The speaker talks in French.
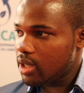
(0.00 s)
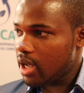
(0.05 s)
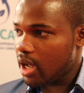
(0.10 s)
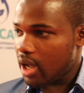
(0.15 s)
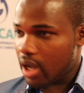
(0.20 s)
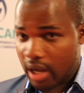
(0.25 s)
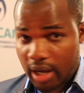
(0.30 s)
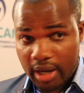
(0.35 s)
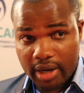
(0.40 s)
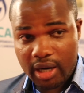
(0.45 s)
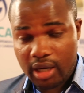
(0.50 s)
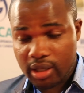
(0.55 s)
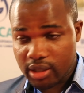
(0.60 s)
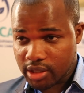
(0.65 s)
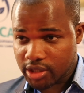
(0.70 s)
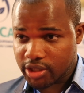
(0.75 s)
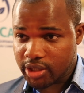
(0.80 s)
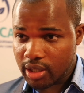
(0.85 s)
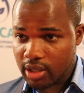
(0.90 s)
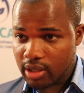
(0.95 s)
à, à grande
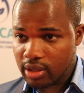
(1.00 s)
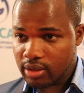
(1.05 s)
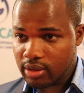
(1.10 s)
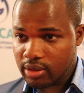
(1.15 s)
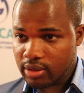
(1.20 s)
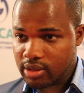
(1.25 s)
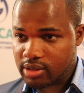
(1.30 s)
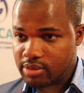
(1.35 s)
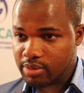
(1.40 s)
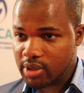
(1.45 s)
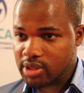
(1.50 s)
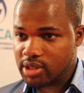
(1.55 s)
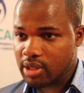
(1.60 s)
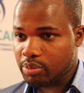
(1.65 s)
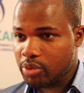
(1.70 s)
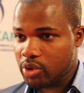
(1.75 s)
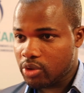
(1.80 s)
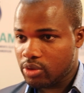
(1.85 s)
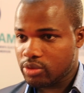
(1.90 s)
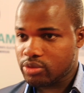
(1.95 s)
échelle, n'est-ce pas, ça
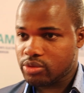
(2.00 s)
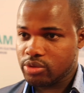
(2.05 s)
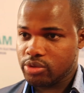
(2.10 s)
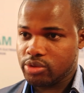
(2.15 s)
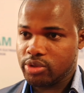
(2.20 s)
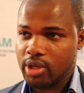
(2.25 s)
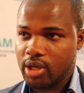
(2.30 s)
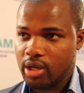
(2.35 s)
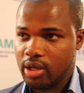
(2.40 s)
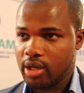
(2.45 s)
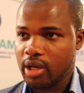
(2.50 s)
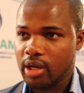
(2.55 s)
peut constituer en